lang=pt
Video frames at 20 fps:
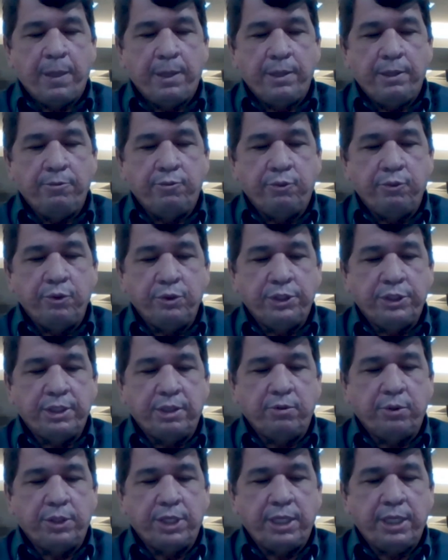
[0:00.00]
em
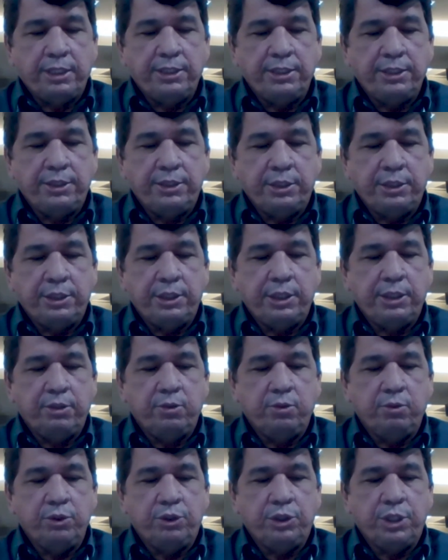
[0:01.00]
função que a
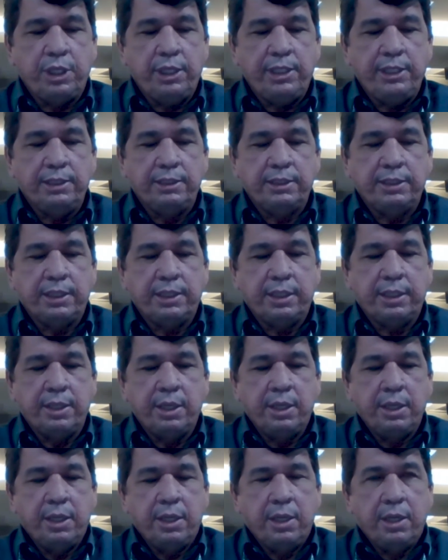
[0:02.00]
gente utiliza
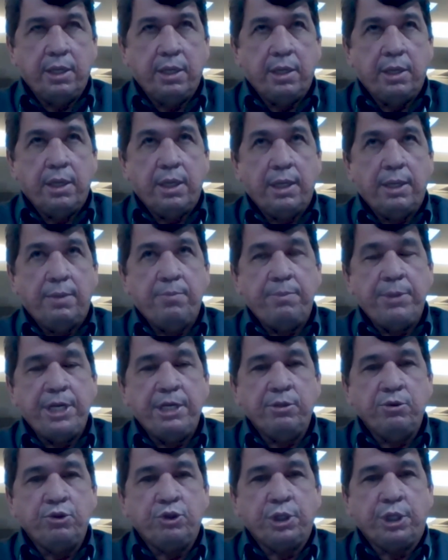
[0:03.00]

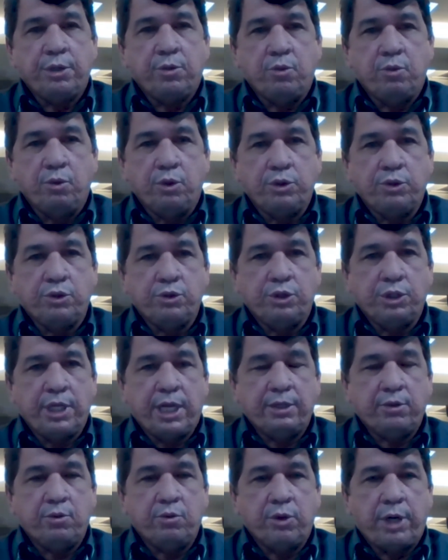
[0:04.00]
menos recursos
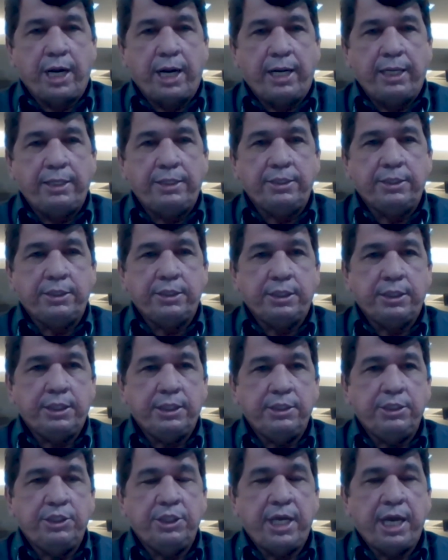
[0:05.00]
naturais
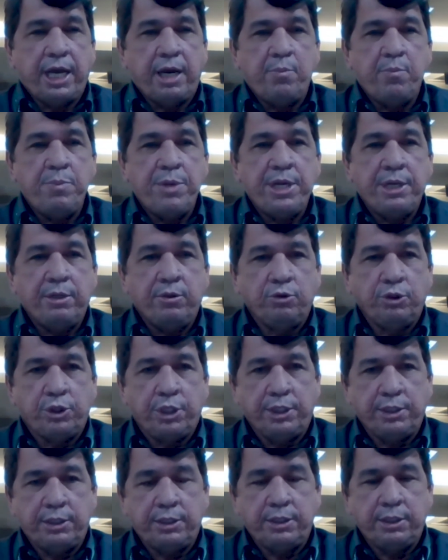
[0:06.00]
e gera menos
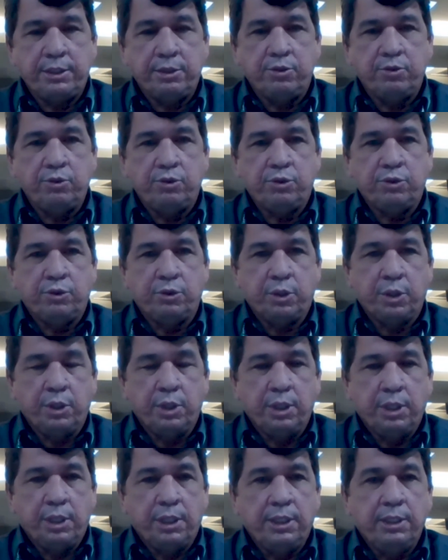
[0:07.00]
resíduos,
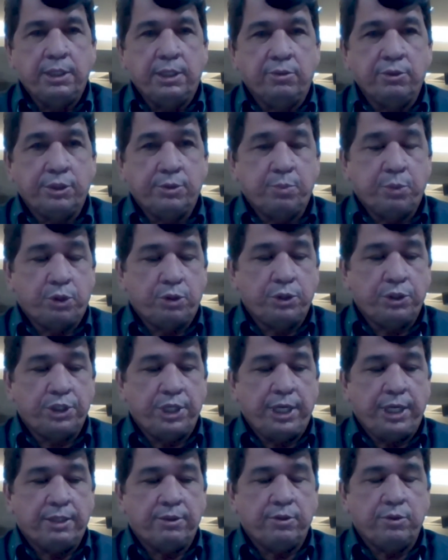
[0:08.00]
então esse
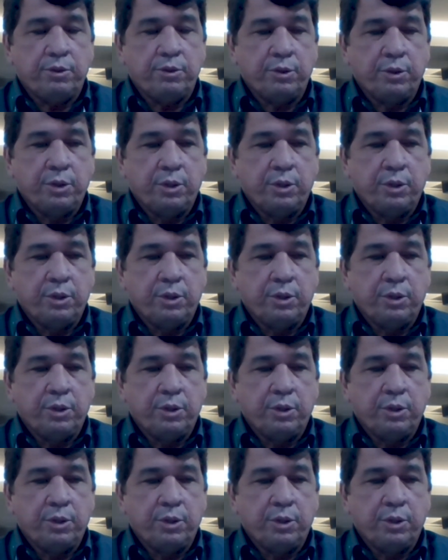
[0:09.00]
projeto